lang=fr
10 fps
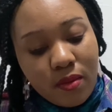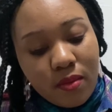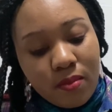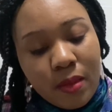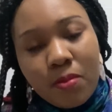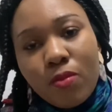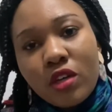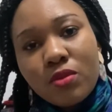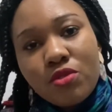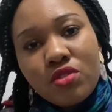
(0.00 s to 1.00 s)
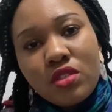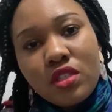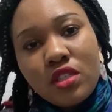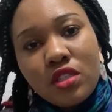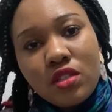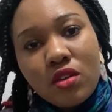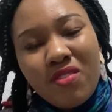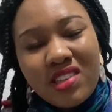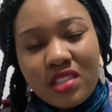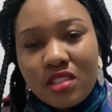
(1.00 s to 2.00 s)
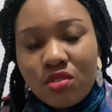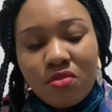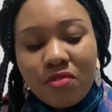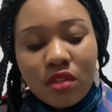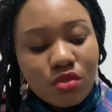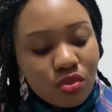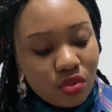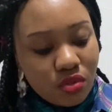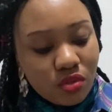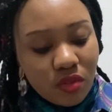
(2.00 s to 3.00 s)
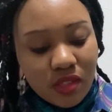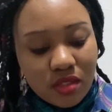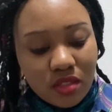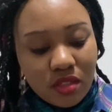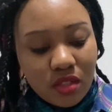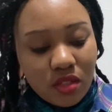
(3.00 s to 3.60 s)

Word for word: Mais pour moi, je me suis dit, on va cesser de faire l'autruche. On va cesser